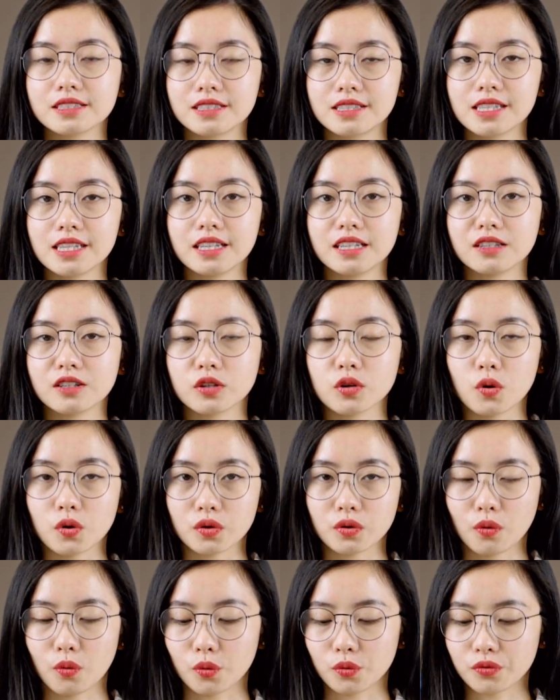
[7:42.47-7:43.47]
C. Đột
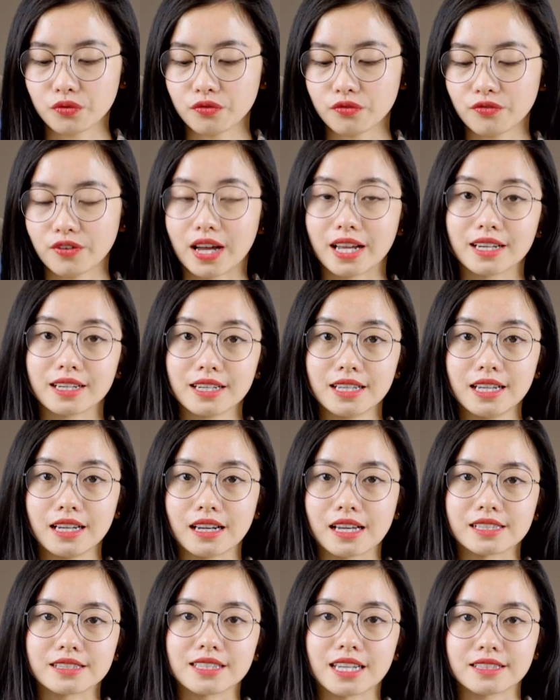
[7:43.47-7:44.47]
ngột và D.
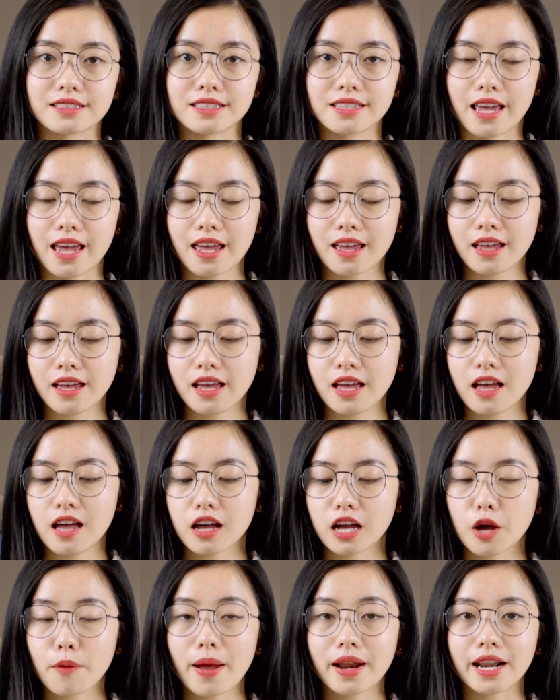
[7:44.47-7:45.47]
Là chặt chẽ
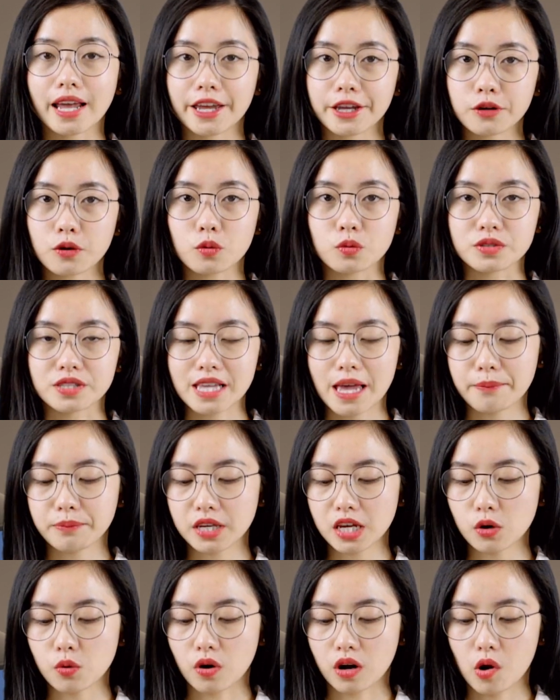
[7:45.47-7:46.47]
Các bạn hãy cùng xem
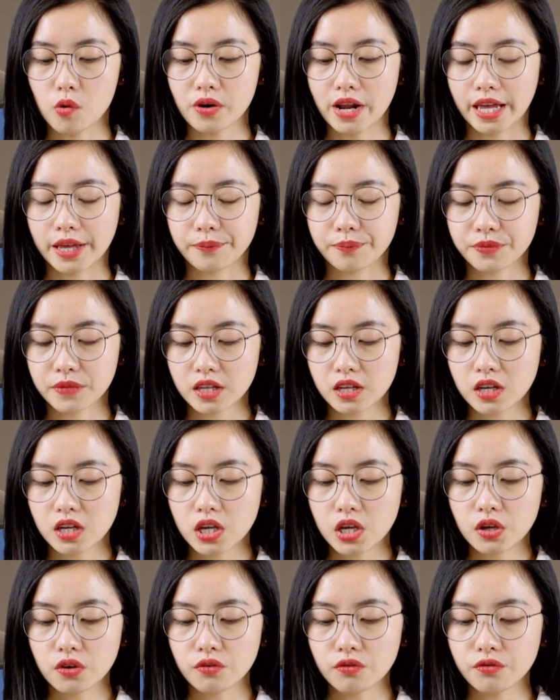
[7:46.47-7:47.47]
nghĩa của câu này
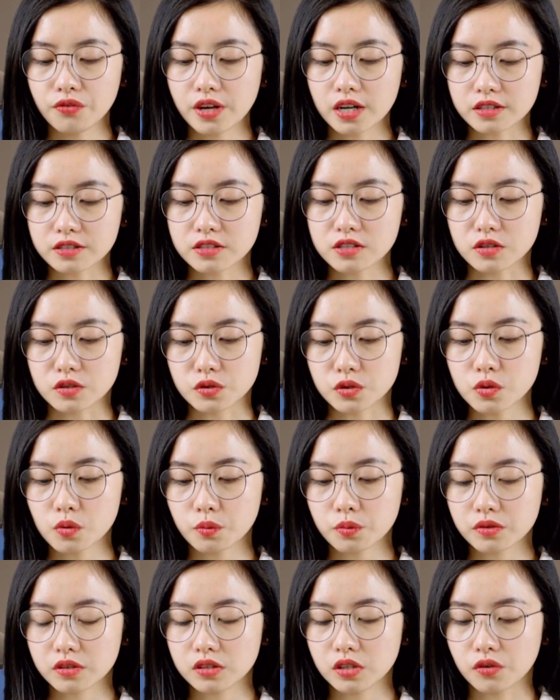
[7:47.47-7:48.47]
Việc sử dụng
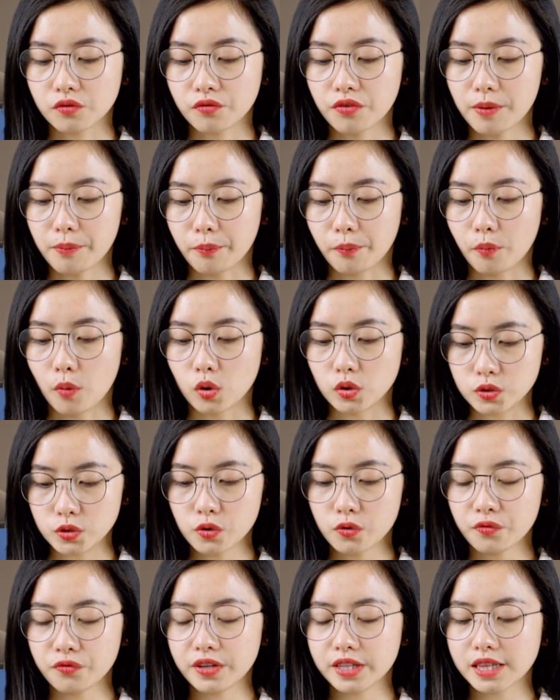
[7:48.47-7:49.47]
thực phẩm bổ
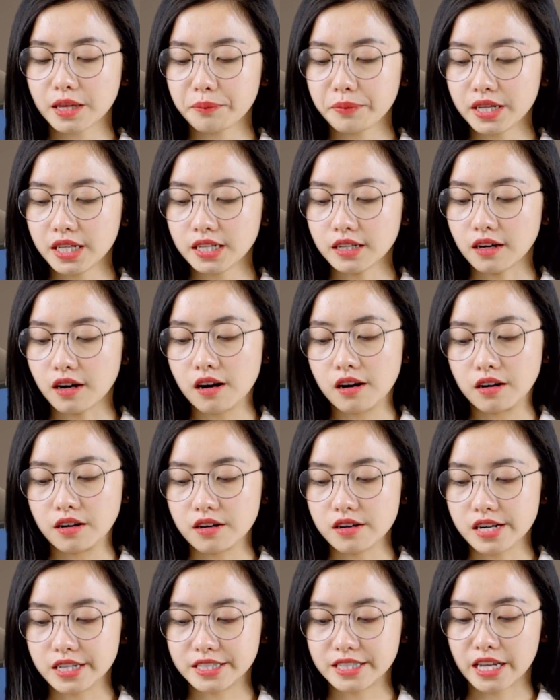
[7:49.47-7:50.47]
sung vitamin ở
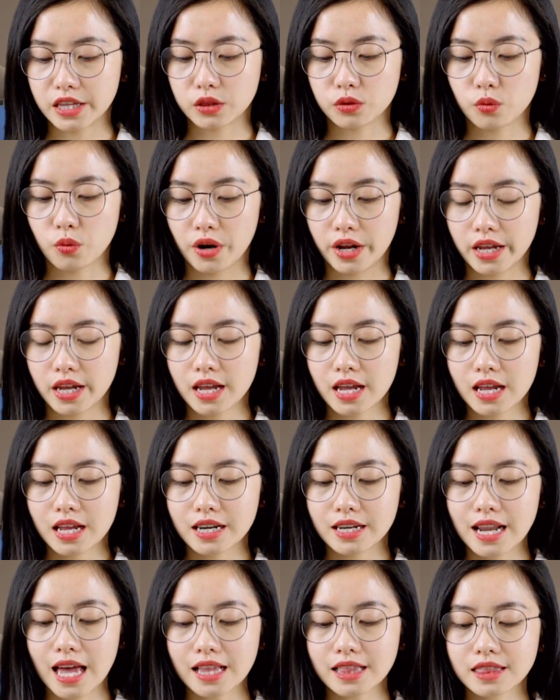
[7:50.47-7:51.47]
người trẻ tuổi
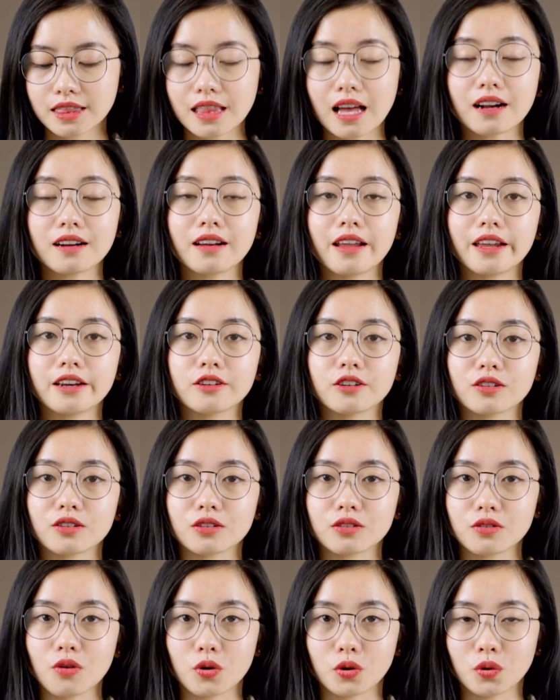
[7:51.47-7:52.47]
đã tăng lên
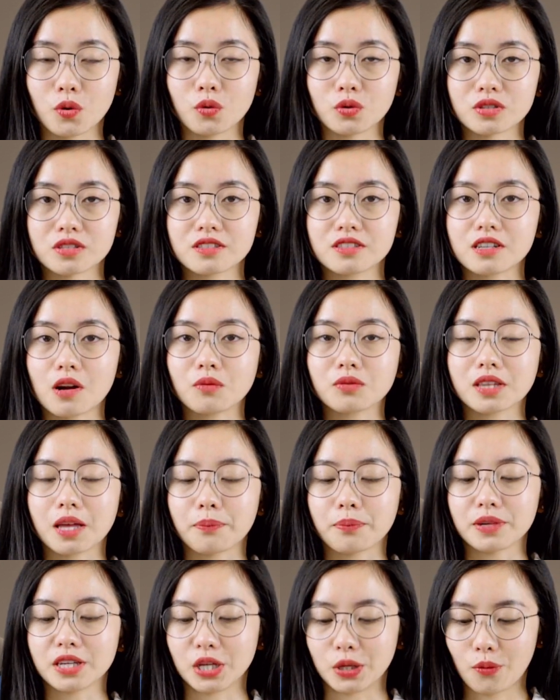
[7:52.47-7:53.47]
đột ngột trong
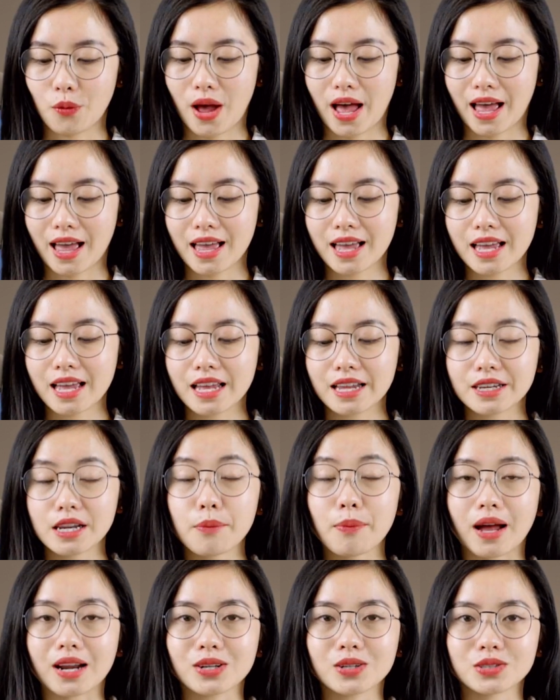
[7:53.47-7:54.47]
thập kỷ qua. Đáp
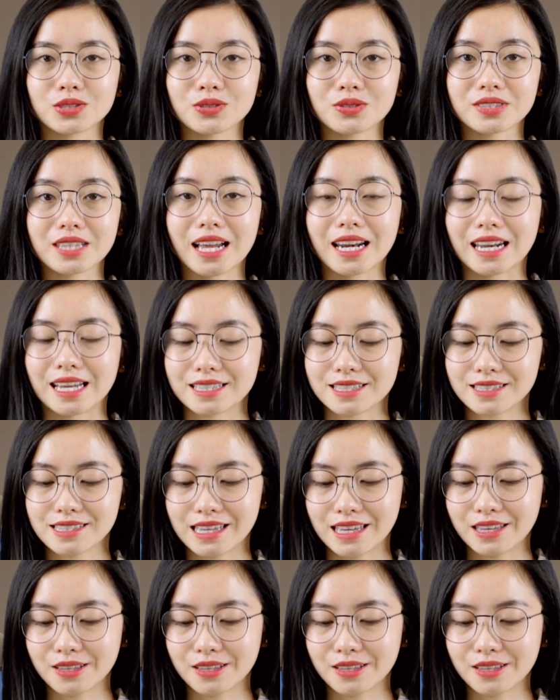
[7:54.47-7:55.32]
án của chúng ta là C.